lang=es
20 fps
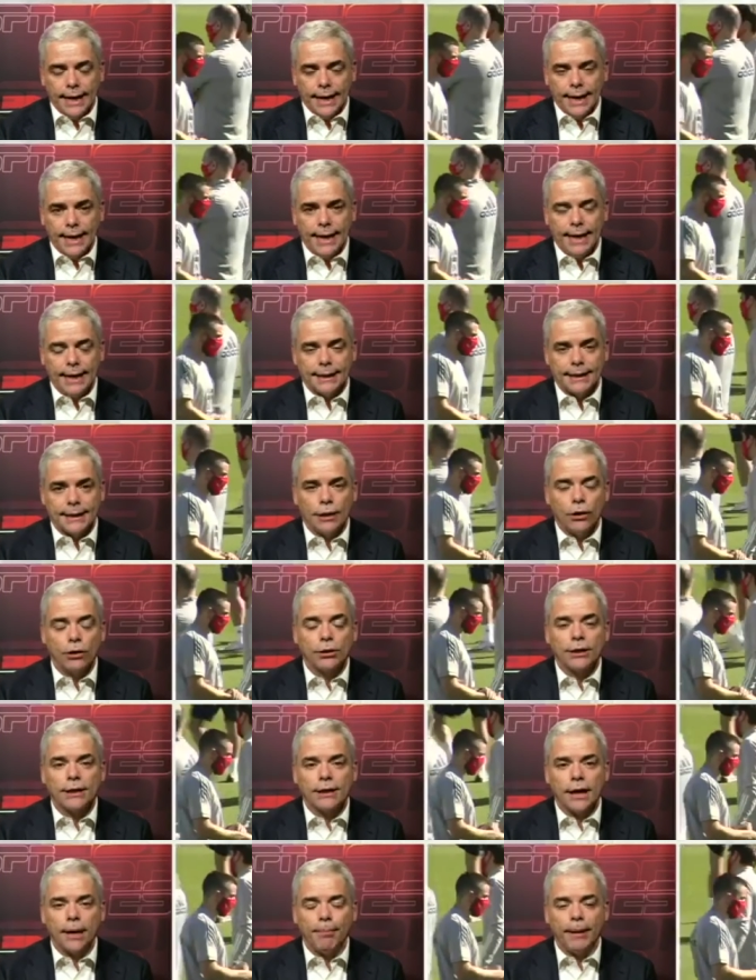Eh, se nos
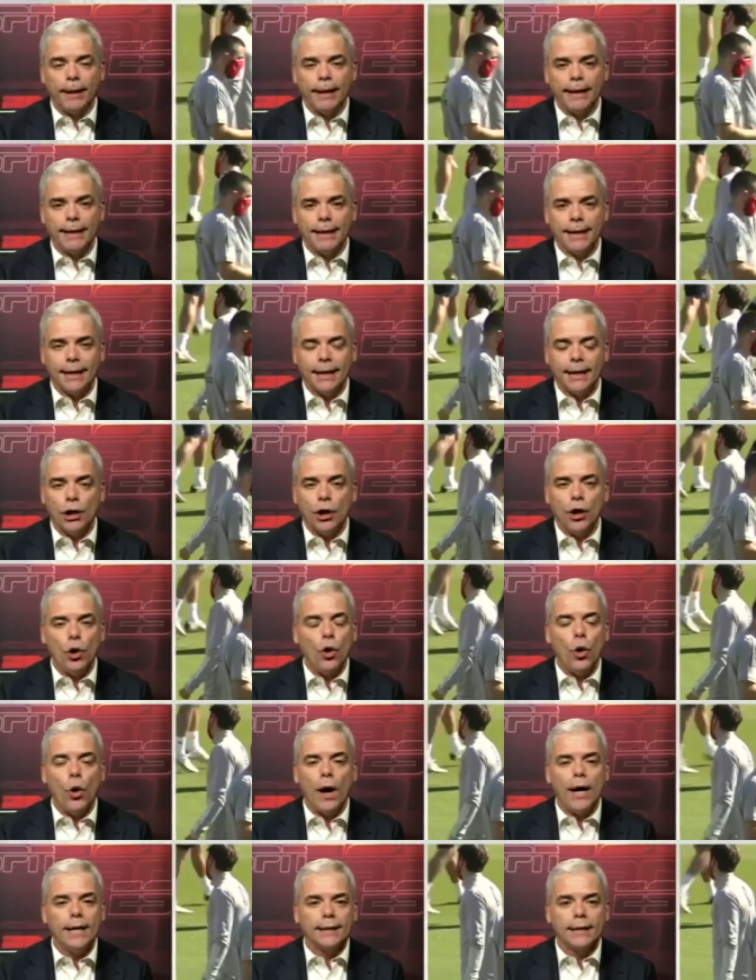escapa eh, que
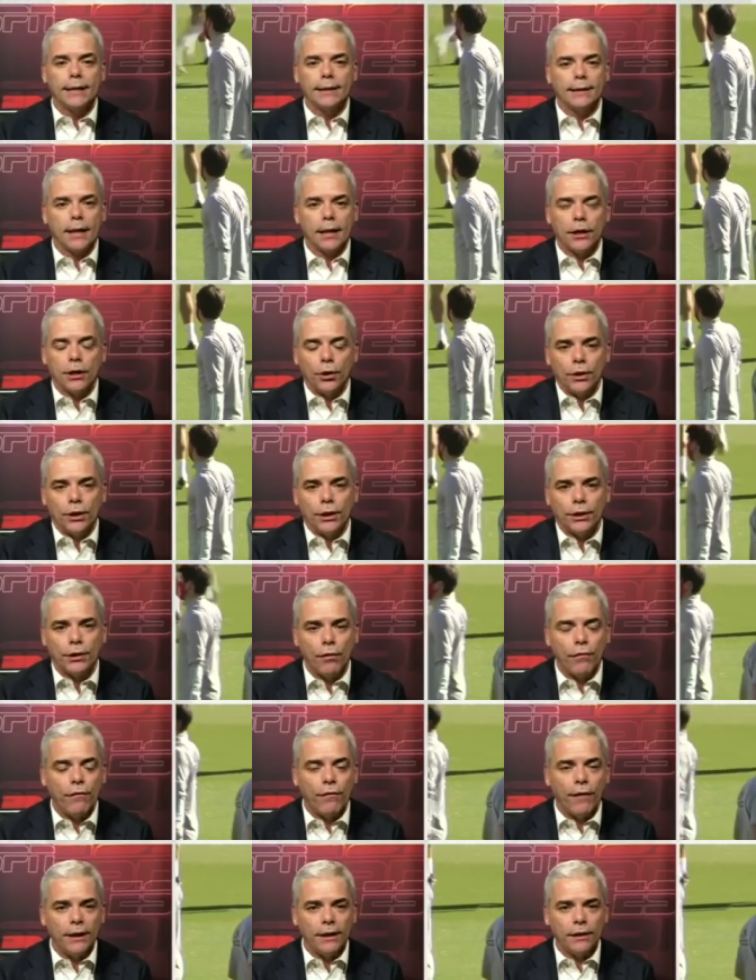no hay sensación de
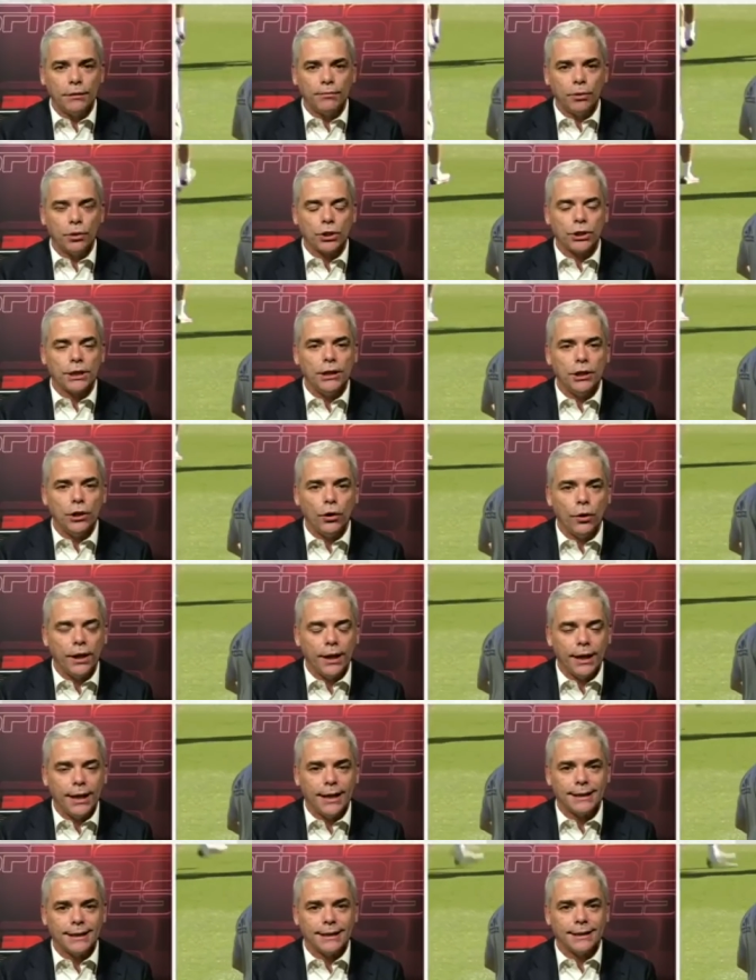triunfalismo, sino de
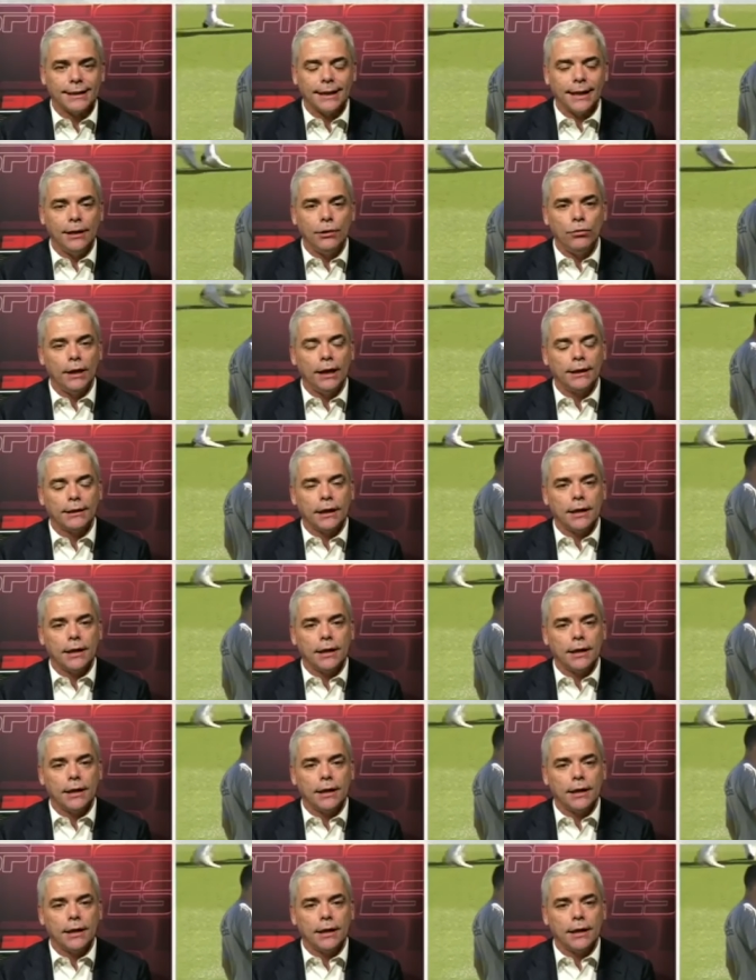que se está en una